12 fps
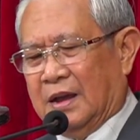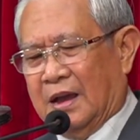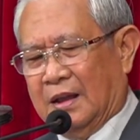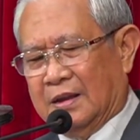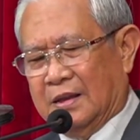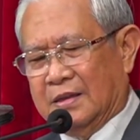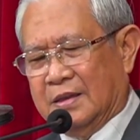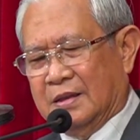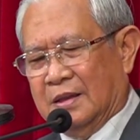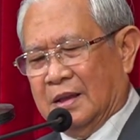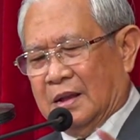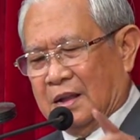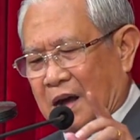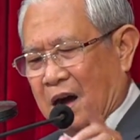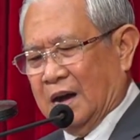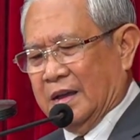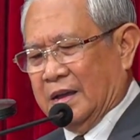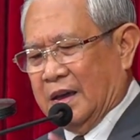Thứ hai là để gì?
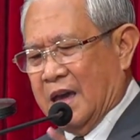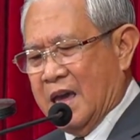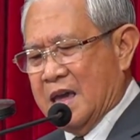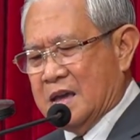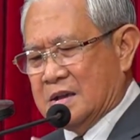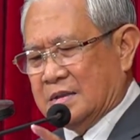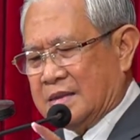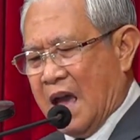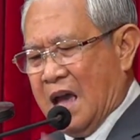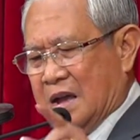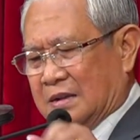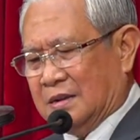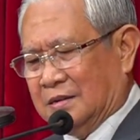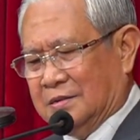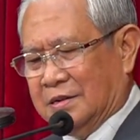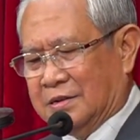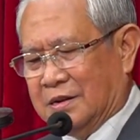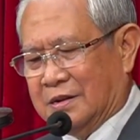Ngợi khen Cha các
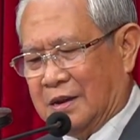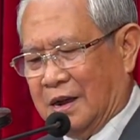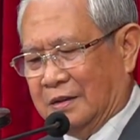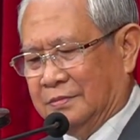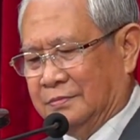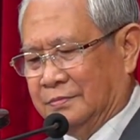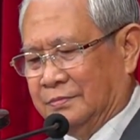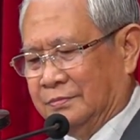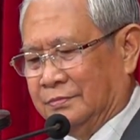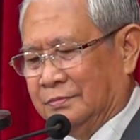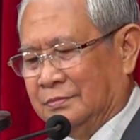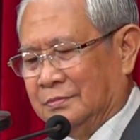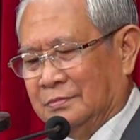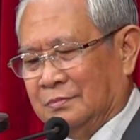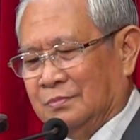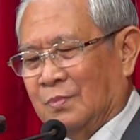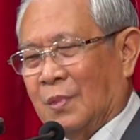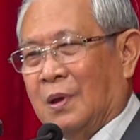ngươi trên trời.
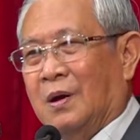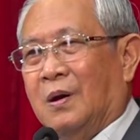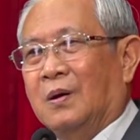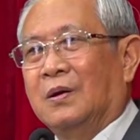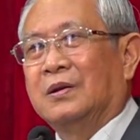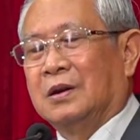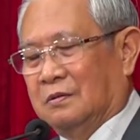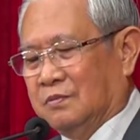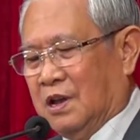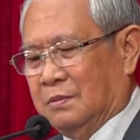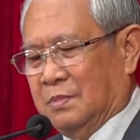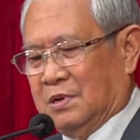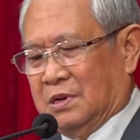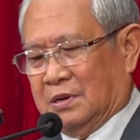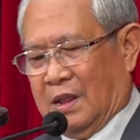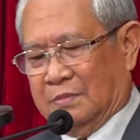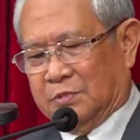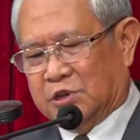Ôi Cơ Đốc nhân mà
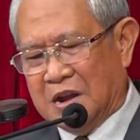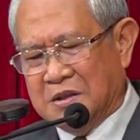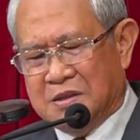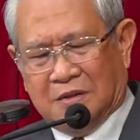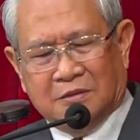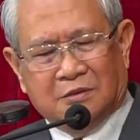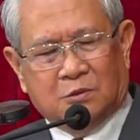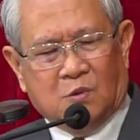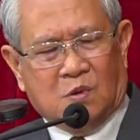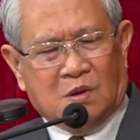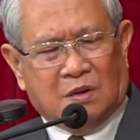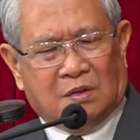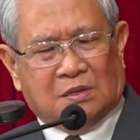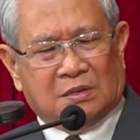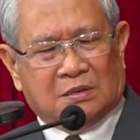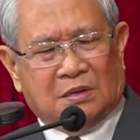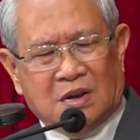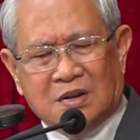được làm sáng danh Chúa,
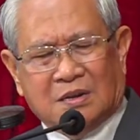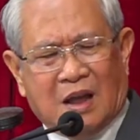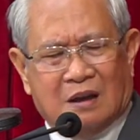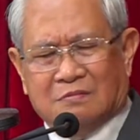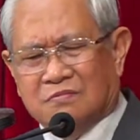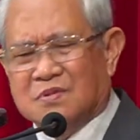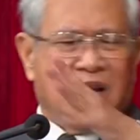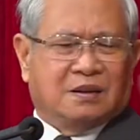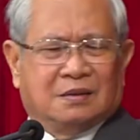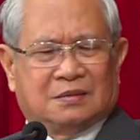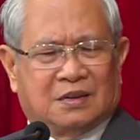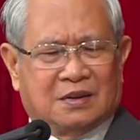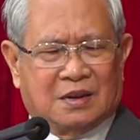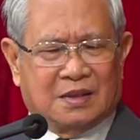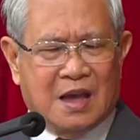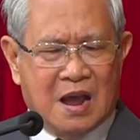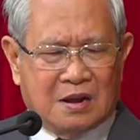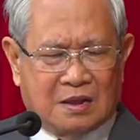được lớn lao nhất ở trên
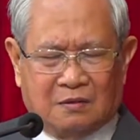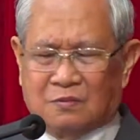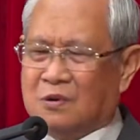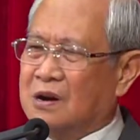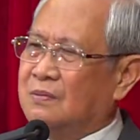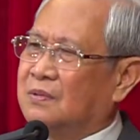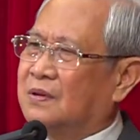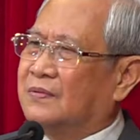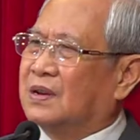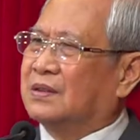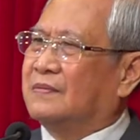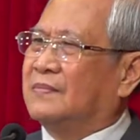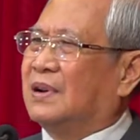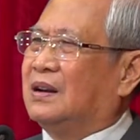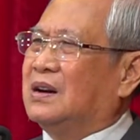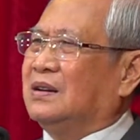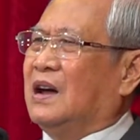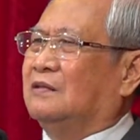trần gian này, không có một cái việc gì mà
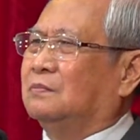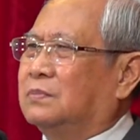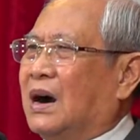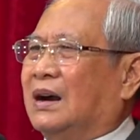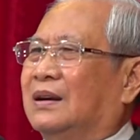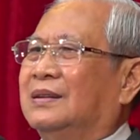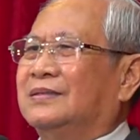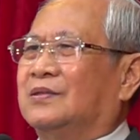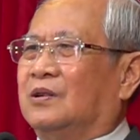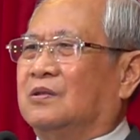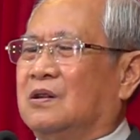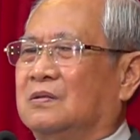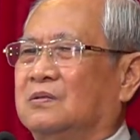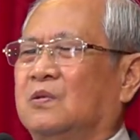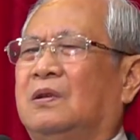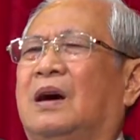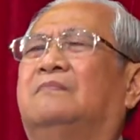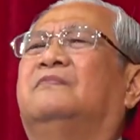lớn lao bằng tội con của
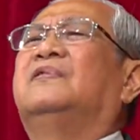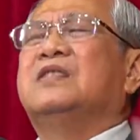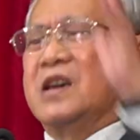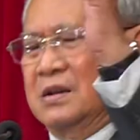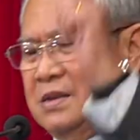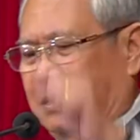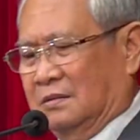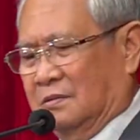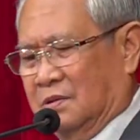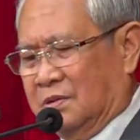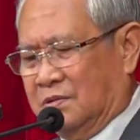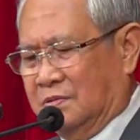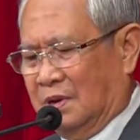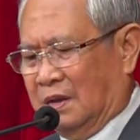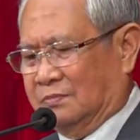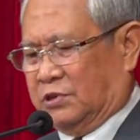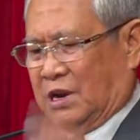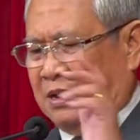Chúa, làm vinh hiển danh của Chúa,
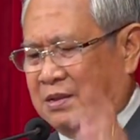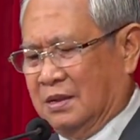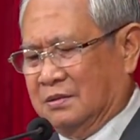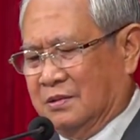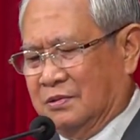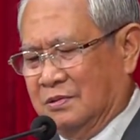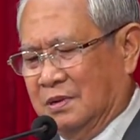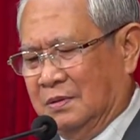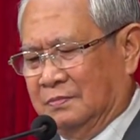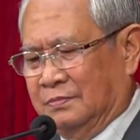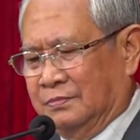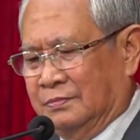làm sáng danh Chúa.